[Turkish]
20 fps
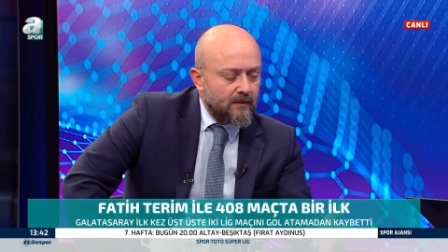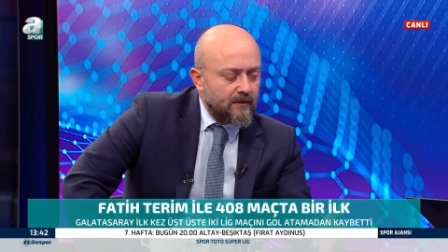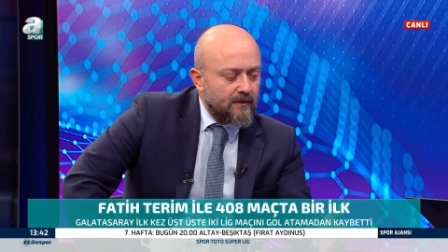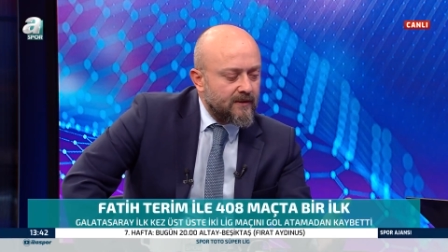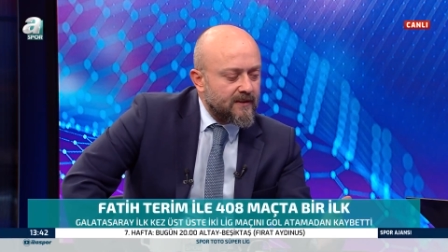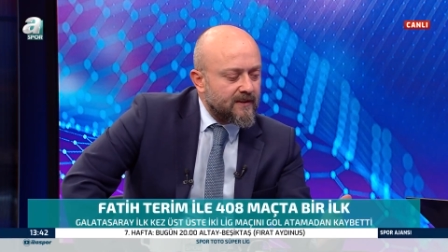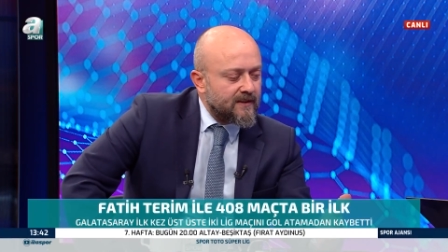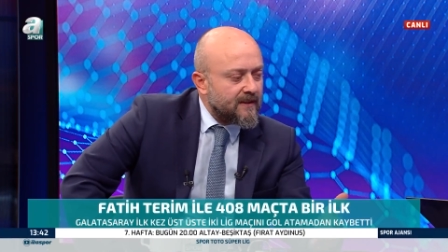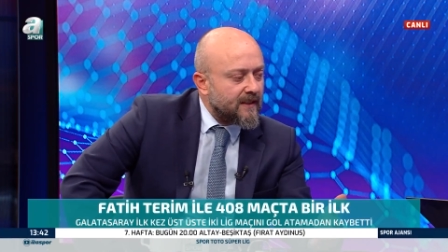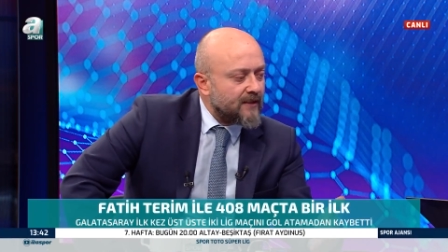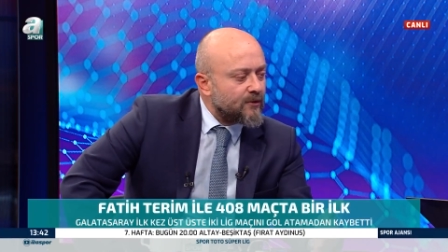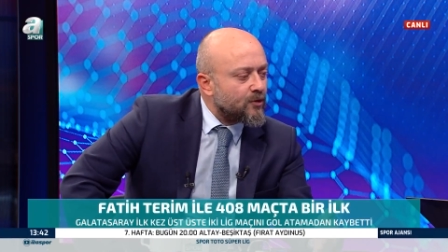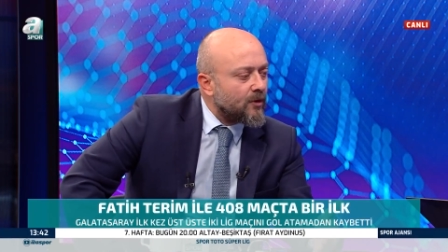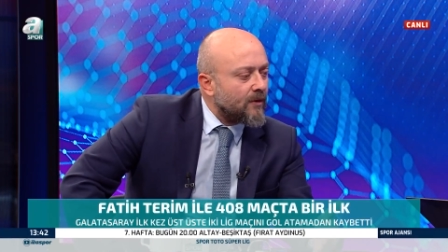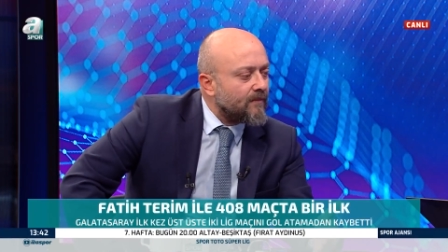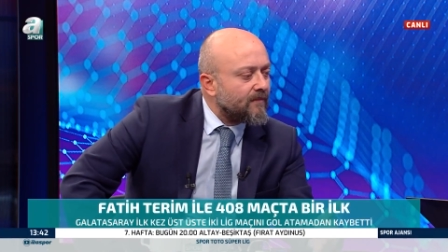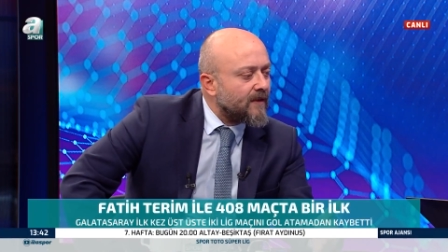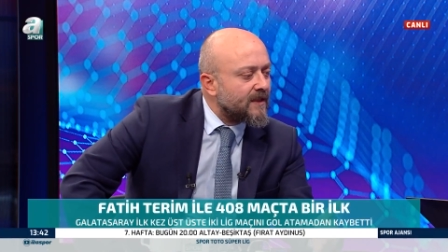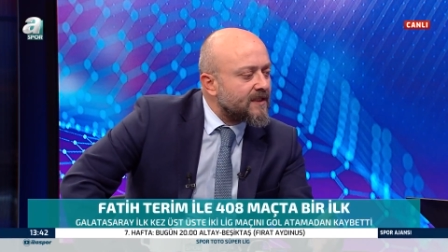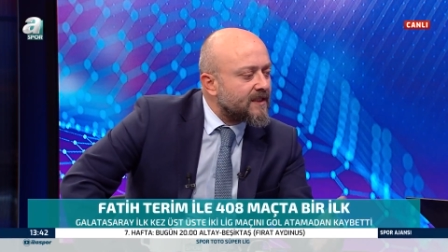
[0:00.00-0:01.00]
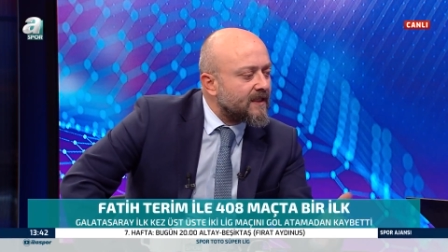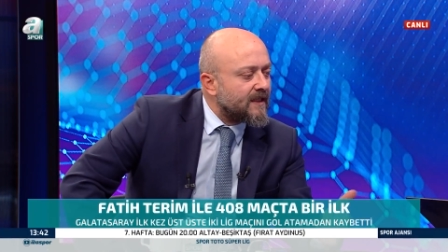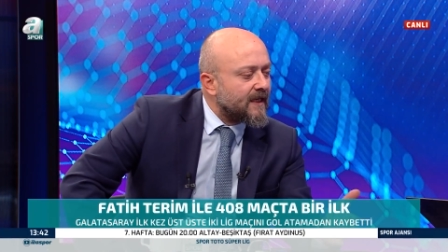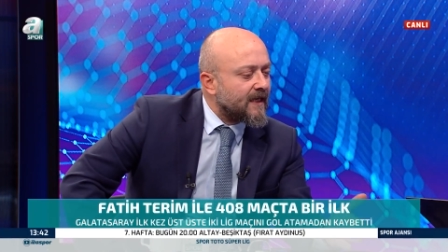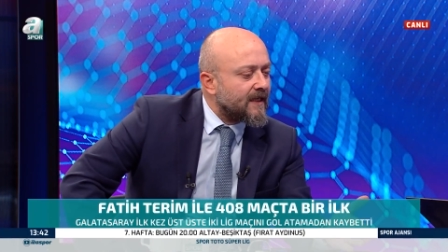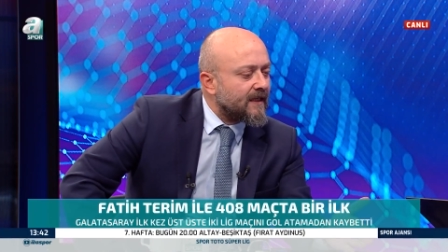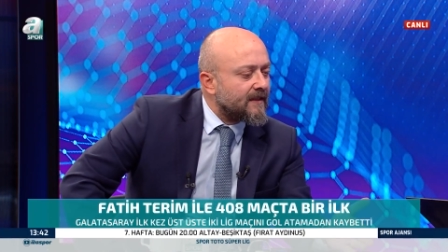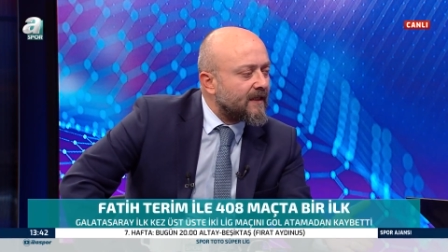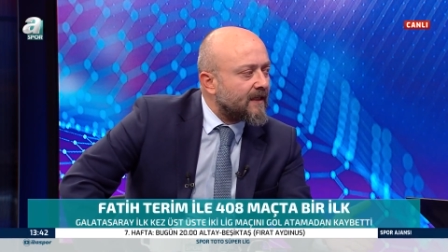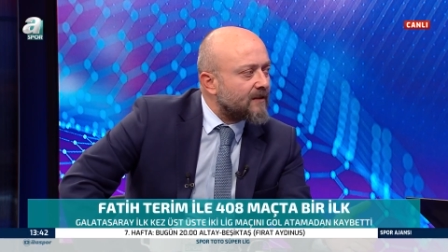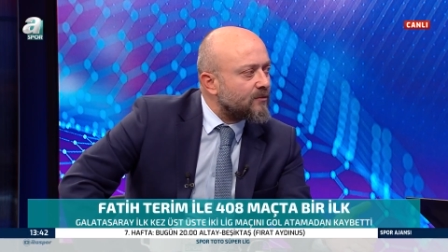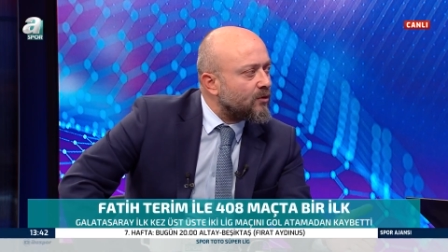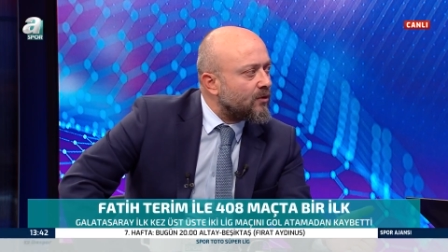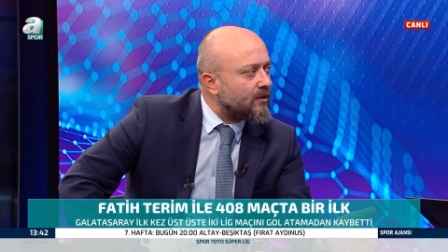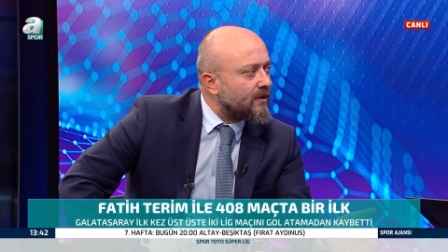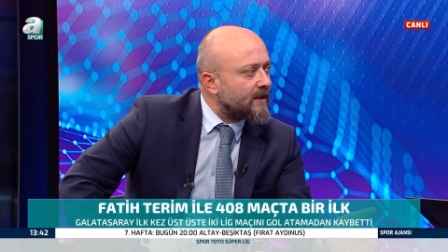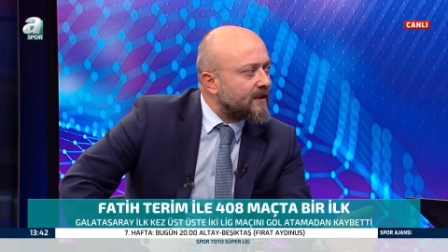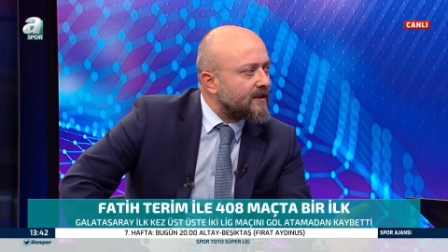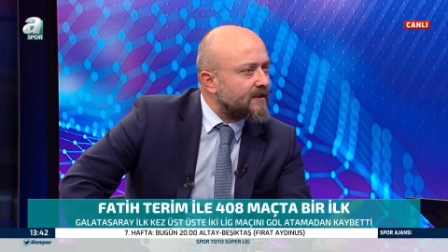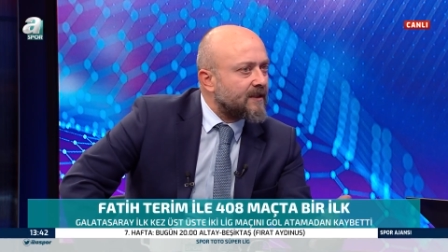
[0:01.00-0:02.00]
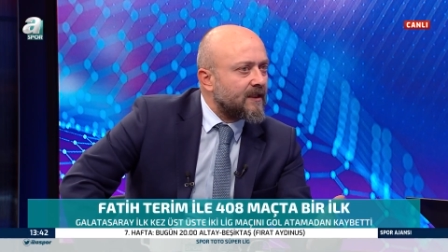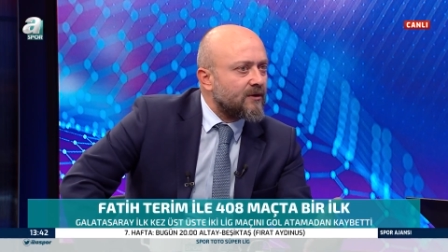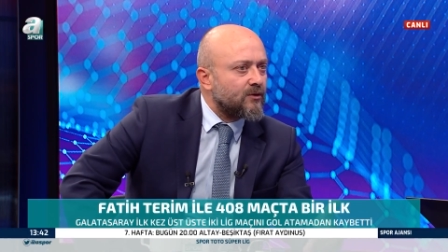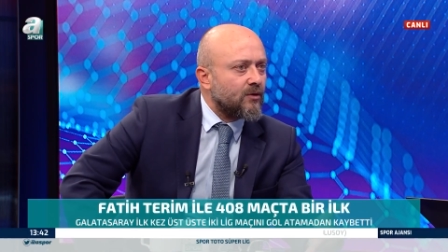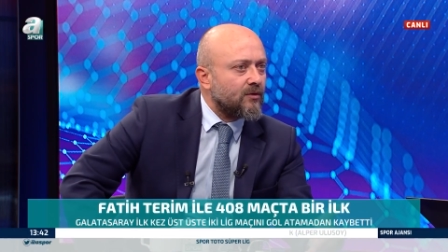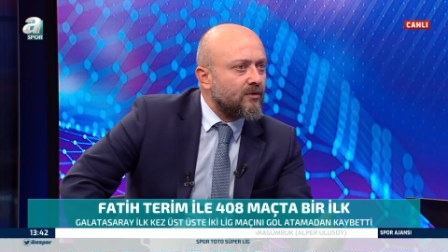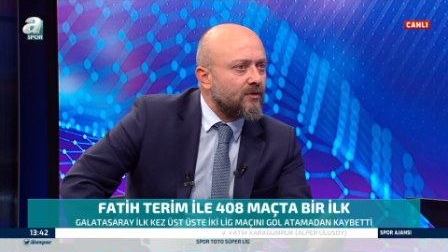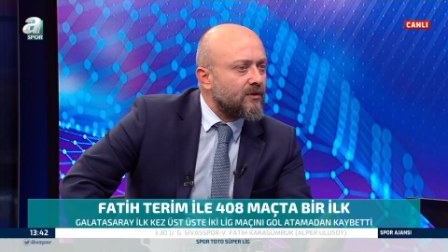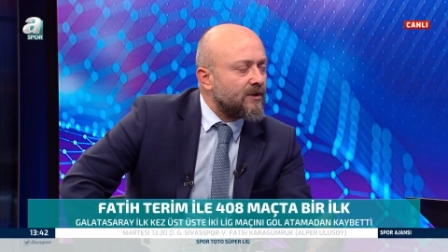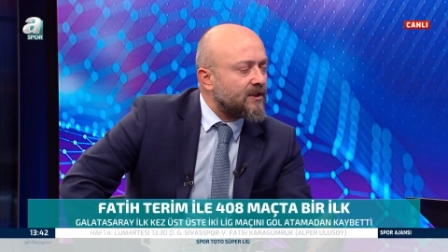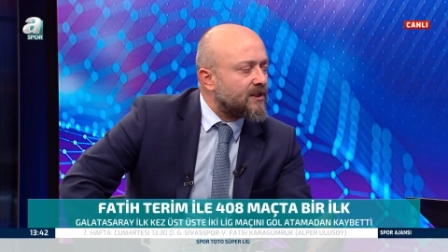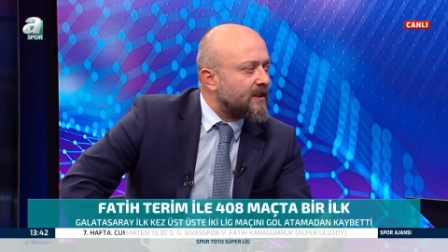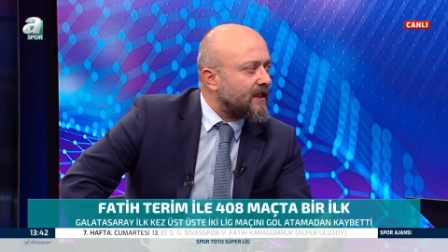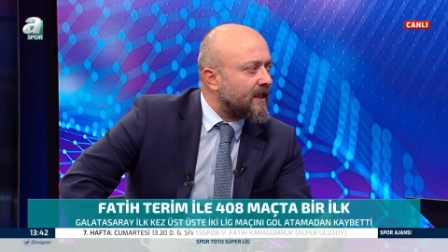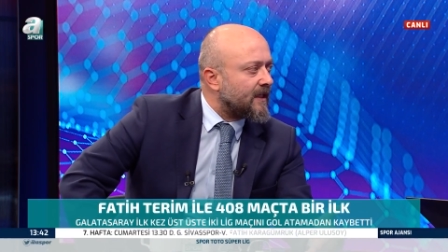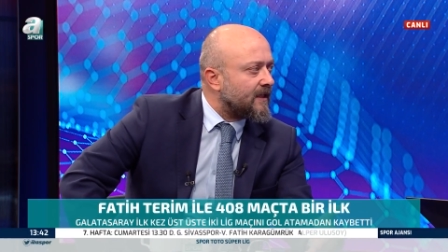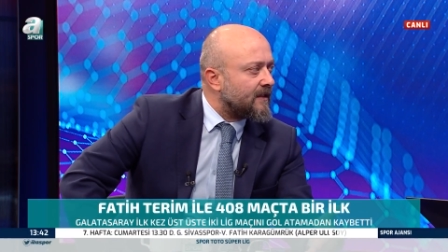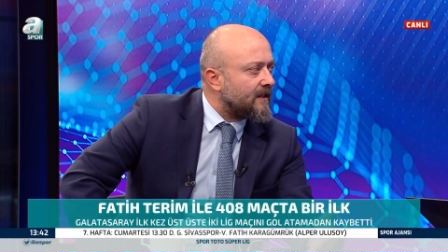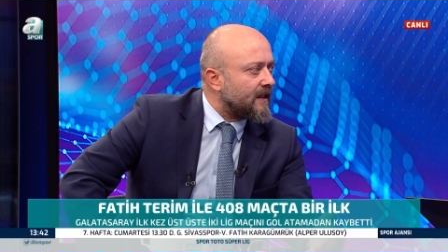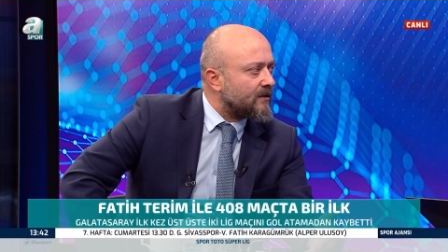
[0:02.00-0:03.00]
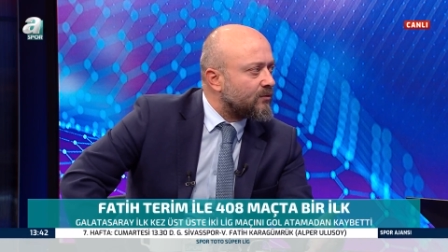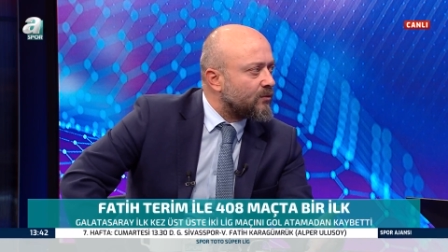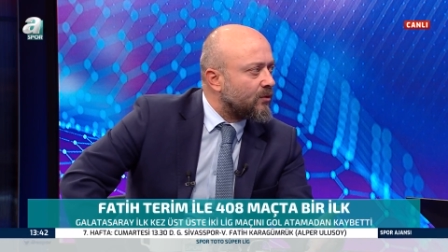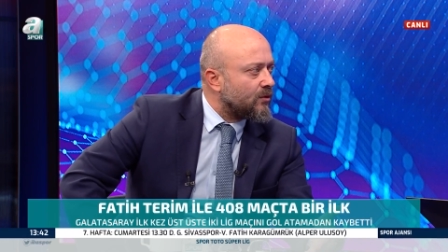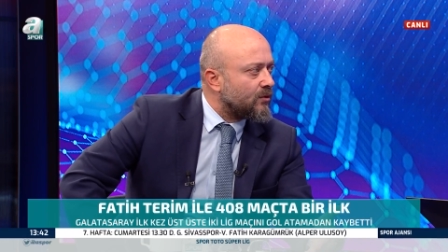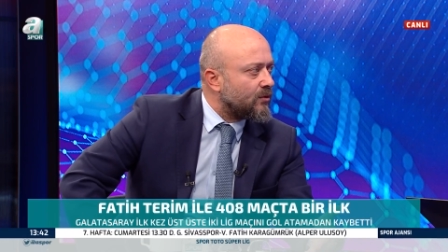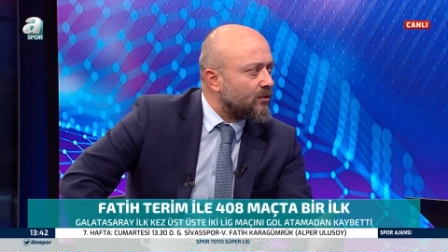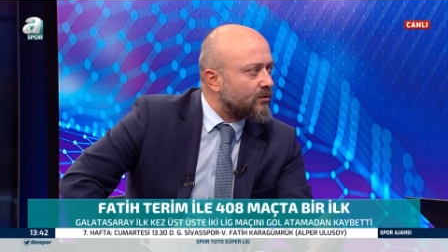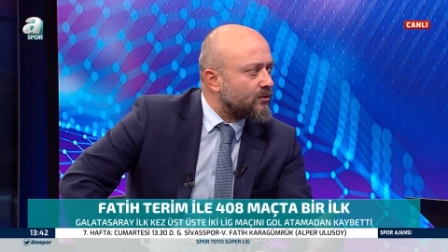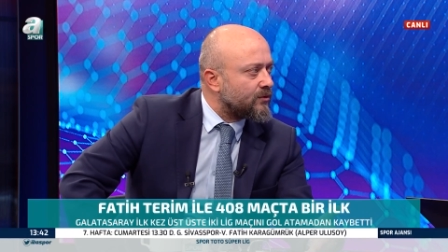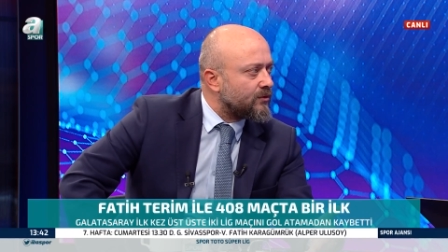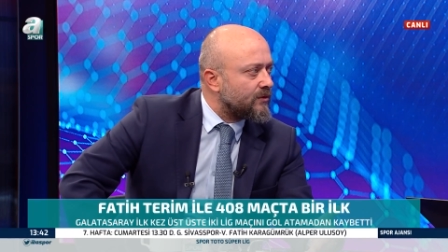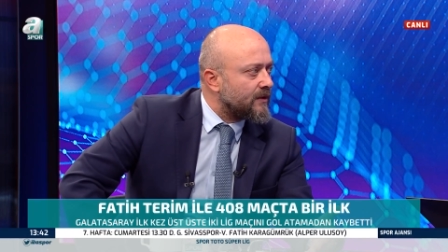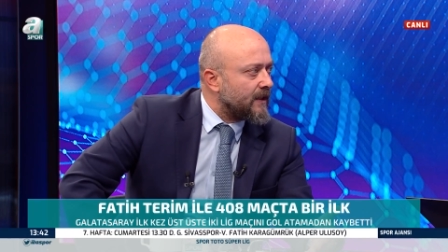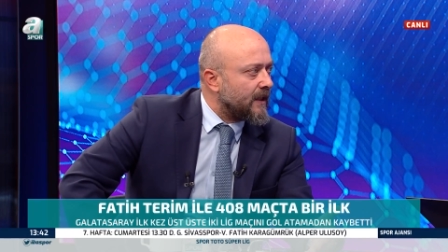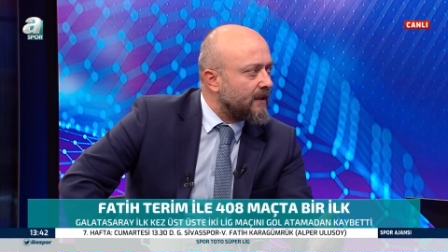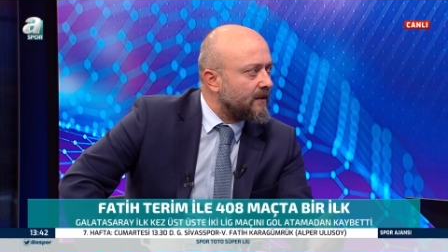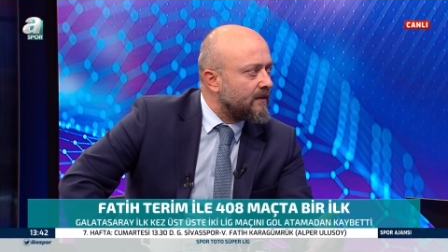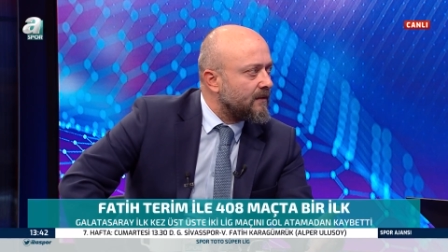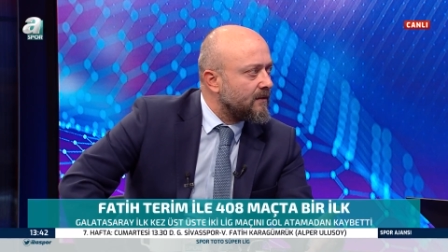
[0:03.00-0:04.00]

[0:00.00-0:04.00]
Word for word: Sezon başı ne kadar doğru ki sezon içi ne kadar doğru olsun yani.